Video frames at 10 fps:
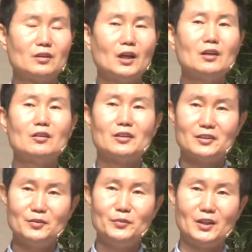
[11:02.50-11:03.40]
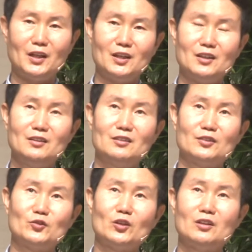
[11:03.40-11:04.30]
타격이 큽니다. 예를
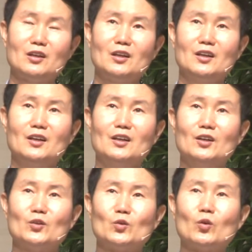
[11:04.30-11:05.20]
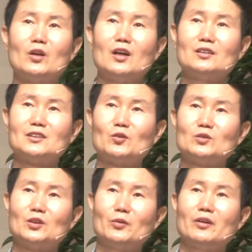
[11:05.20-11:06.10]
들어서 최근에 독일의 한
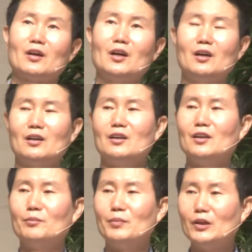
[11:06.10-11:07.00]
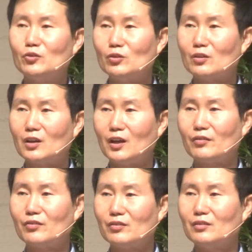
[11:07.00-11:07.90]
자동차 회사가
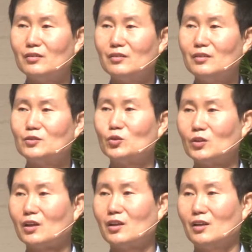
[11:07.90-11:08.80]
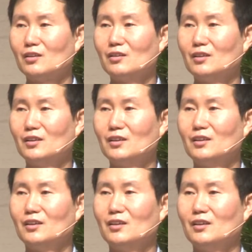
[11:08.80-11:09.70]
배출가스를 조작한
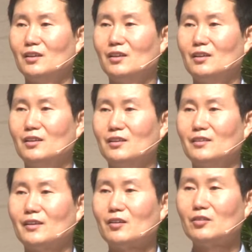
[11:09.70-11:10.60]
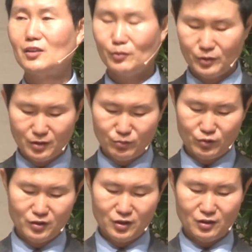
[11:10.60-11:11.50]
아, 사건 때문에
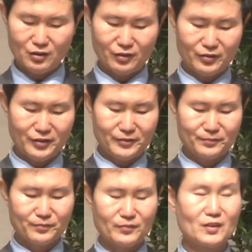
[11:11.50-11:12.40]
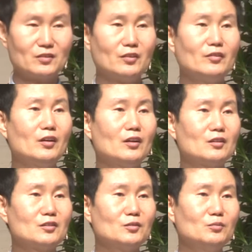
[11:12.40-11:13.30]
무슨 일이 일어났어요? 전 세계가
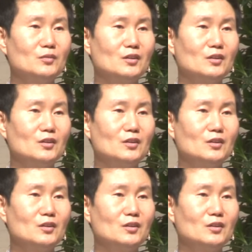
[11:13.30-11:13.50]
지금